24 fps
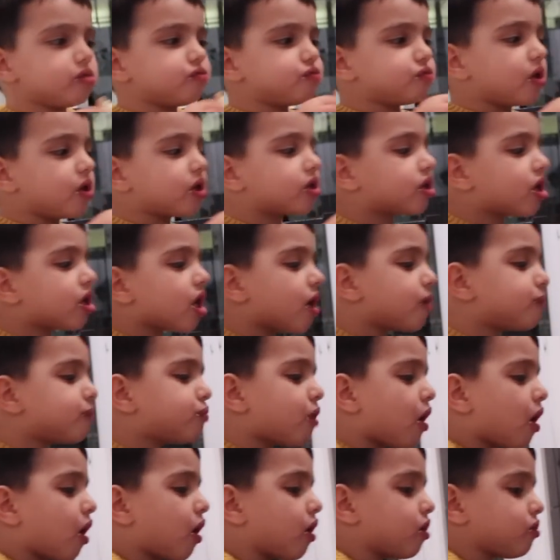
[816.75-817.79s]
Bois, bois,
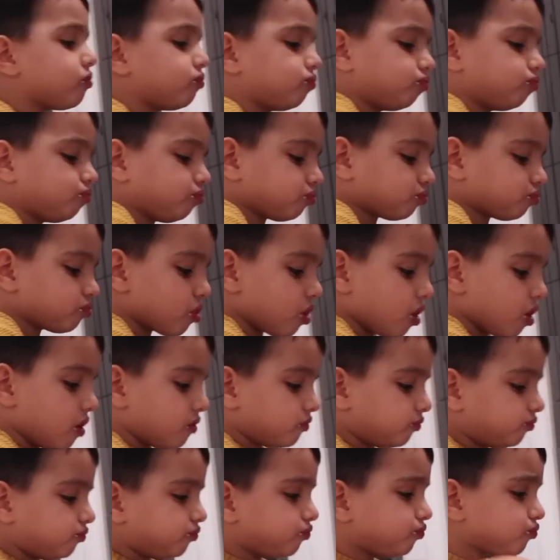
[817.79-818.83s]
bois.
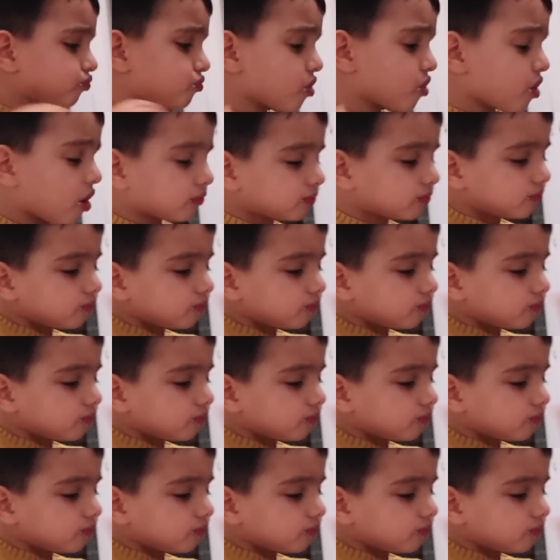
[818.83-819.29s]
Hum.